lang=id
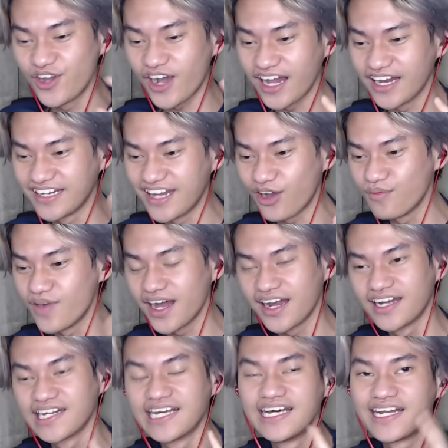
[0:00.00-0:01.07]
kali ini aku bakalan
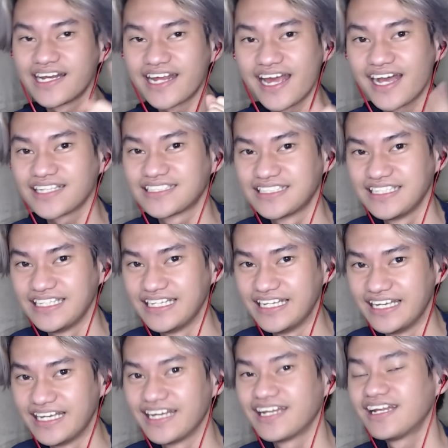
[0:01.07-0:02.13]

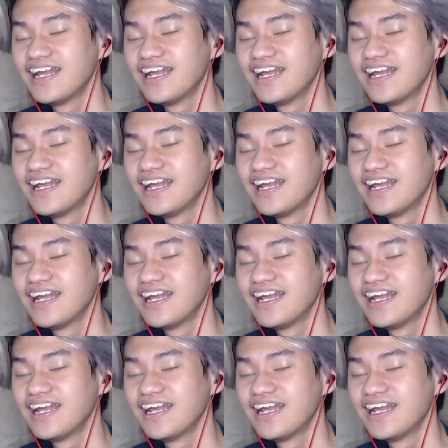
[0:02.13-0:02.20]
ngereaksiin